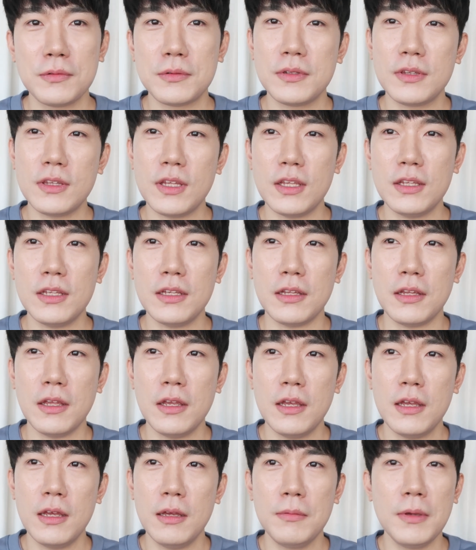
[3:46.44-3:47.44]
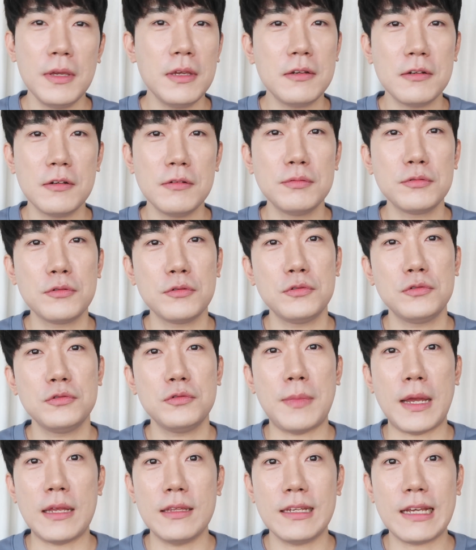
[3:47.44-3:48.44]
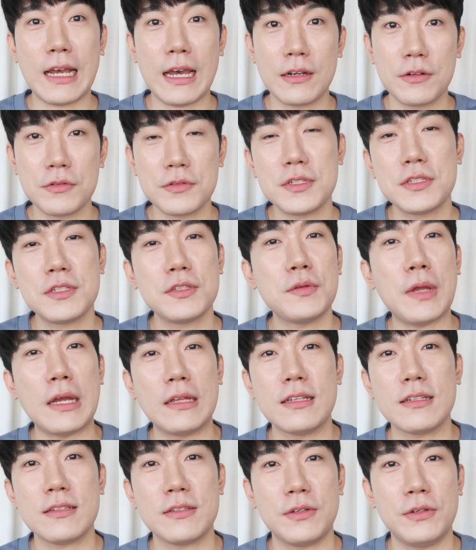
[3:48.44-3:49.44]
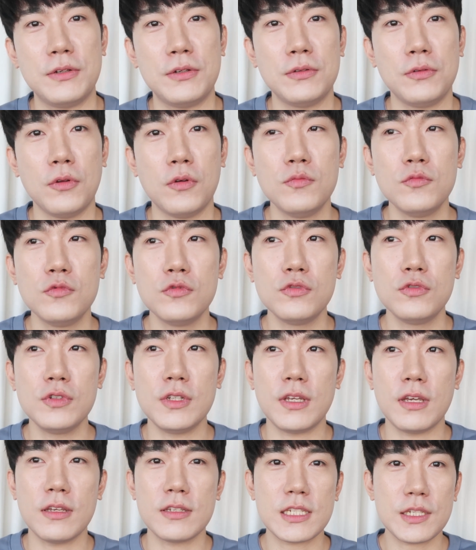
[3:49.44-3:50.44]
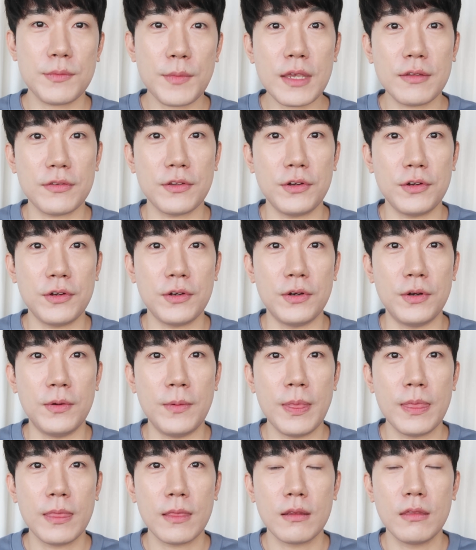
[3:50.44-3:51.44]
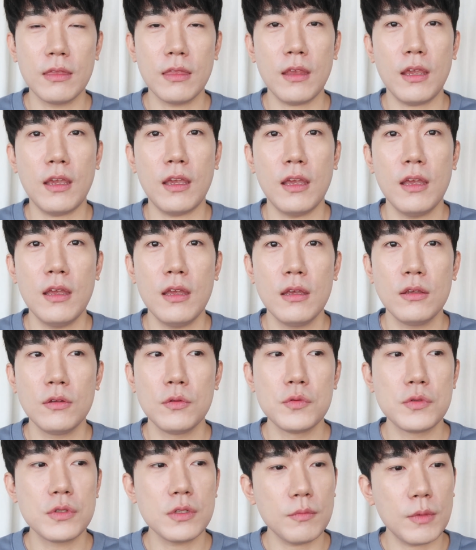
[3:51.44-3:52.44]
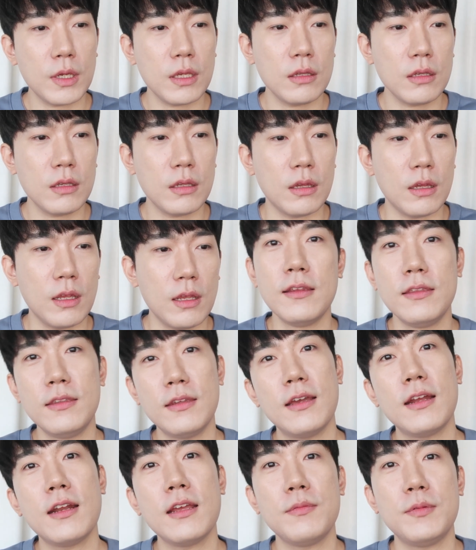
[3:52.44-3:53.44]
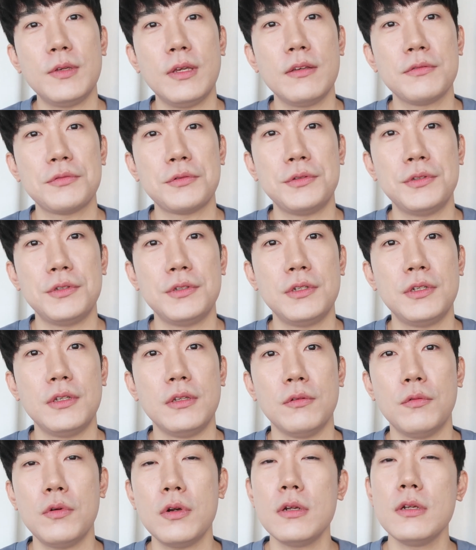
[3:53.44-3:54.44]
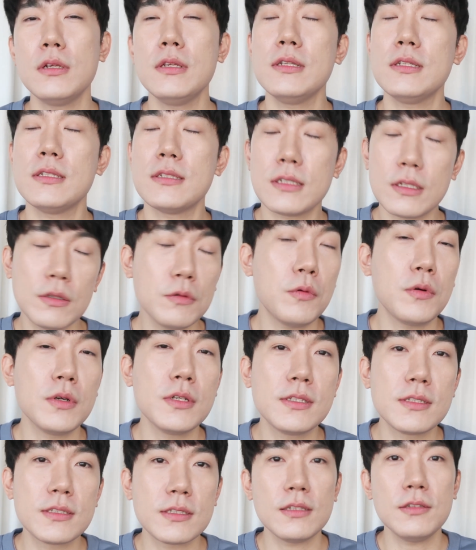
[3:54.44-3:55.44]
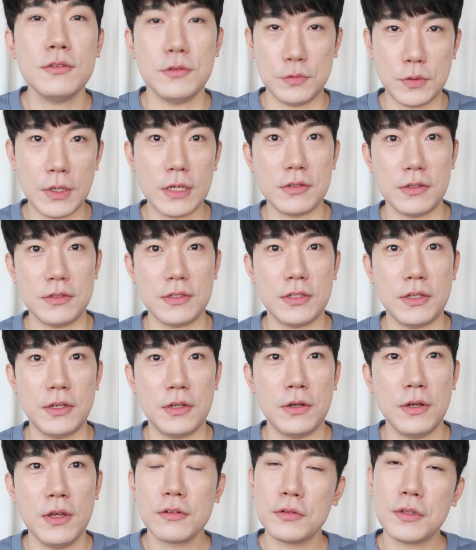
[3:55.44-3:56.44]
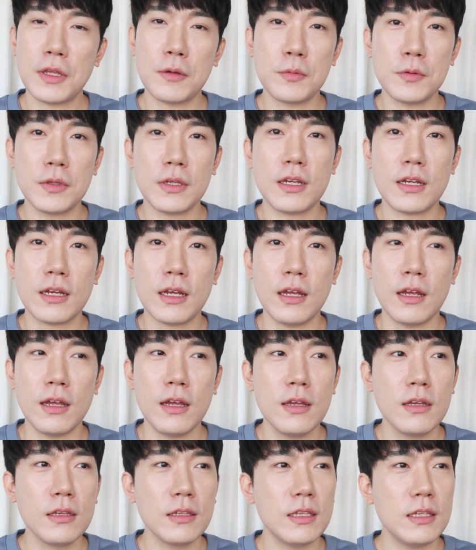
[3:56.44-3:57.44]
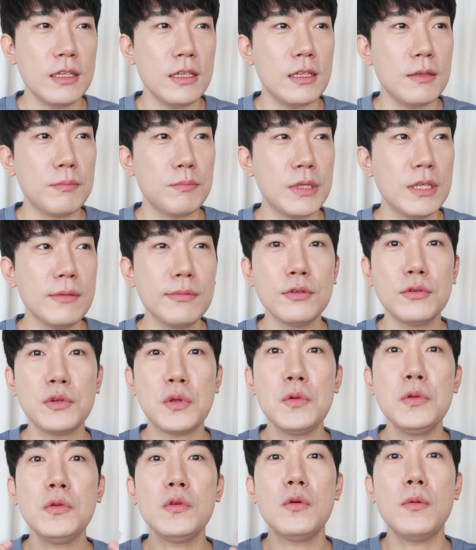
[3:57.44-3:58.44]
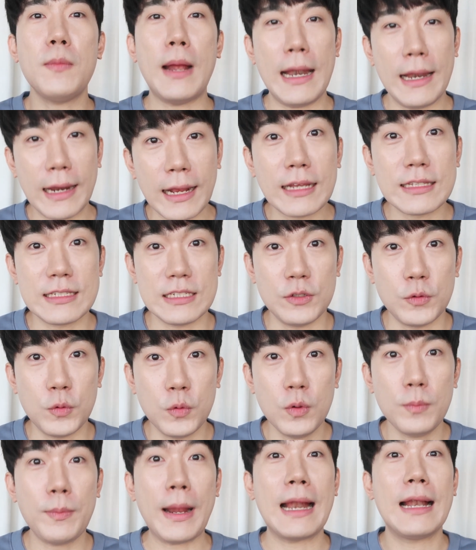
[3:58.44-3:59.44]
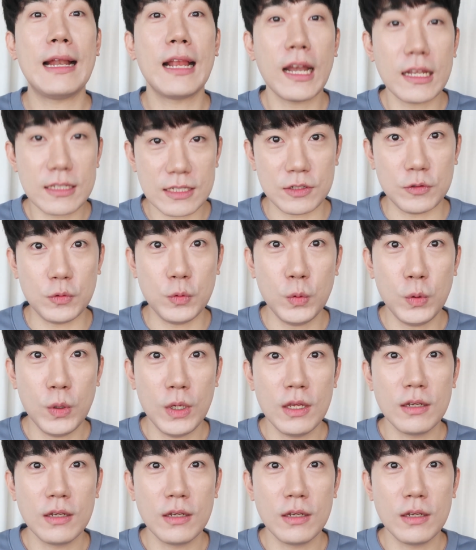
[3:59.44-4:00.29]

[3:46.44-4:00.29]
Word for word: 그리고 그때는 웨이크업으로도 많이 가려지지도 않았어요 너무 이게 심해서 근데 요즘에는 옛날에 비해서는 훨씬 훨씬 좋아졌어요 그러다 보니까 이 피부 톤도 맑아지고 밝아지고